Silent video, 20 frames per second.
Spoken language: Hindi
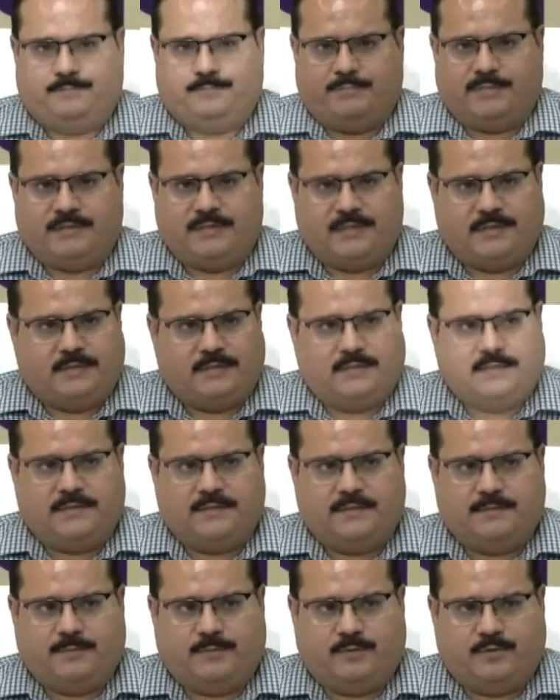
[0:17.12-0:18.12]
पचहत्तर
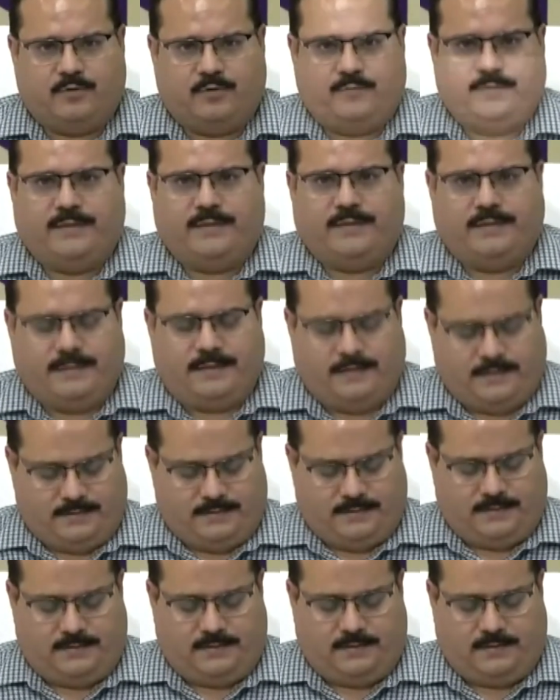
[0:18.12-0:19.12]
जनपदों में
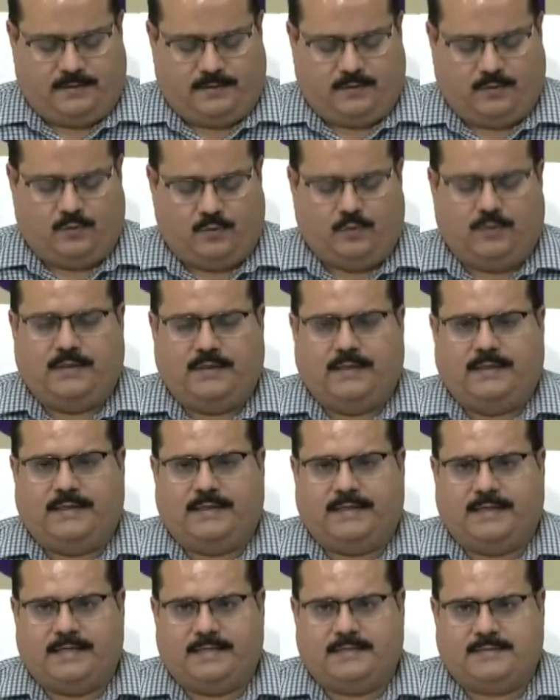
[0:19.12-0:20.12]
कुल
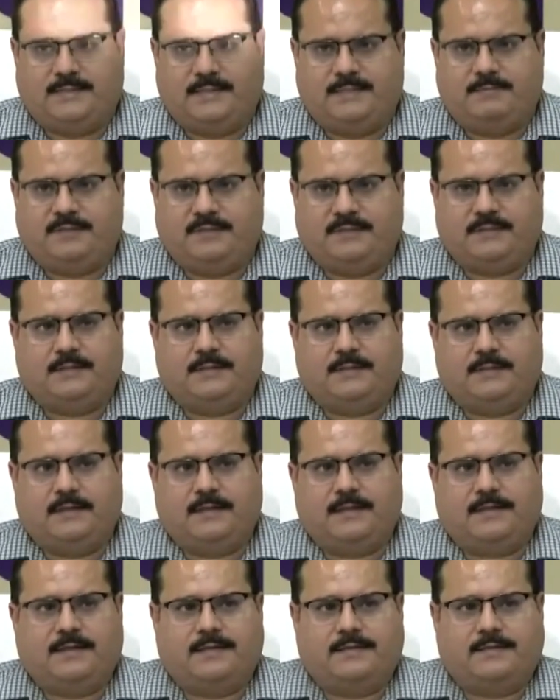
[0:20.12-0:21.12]
इक्यासी
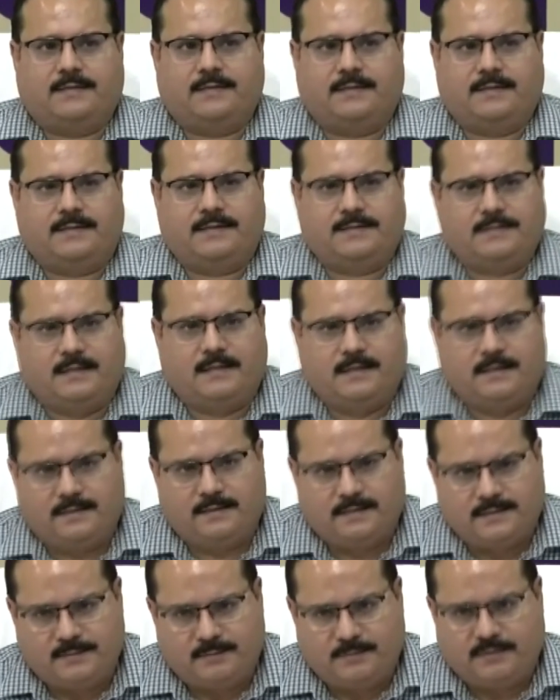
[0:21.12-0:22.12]
मतगणना केंद्र हैं जहां
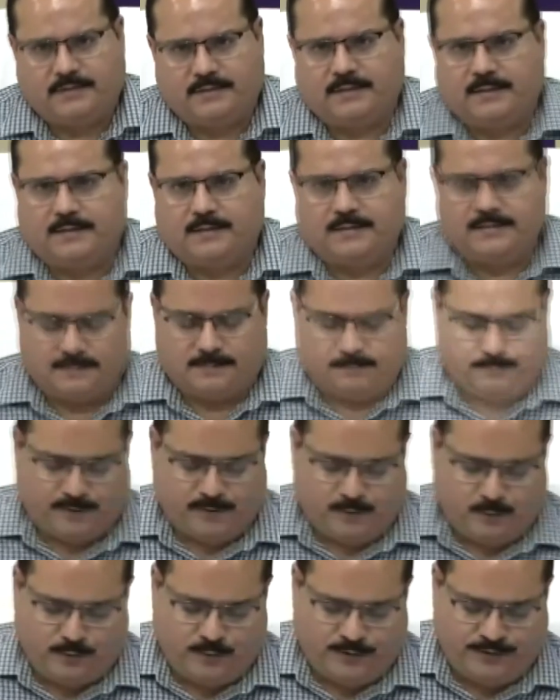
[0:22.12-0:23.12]
ये मतगणना
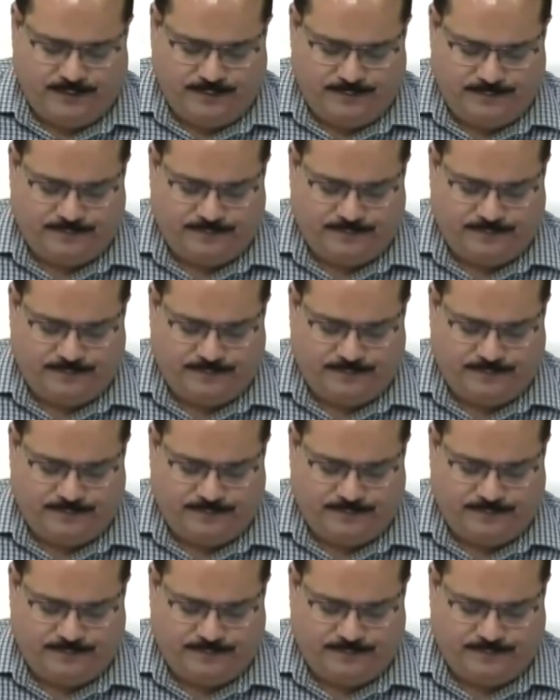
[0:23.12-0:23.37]
संपन्न होगी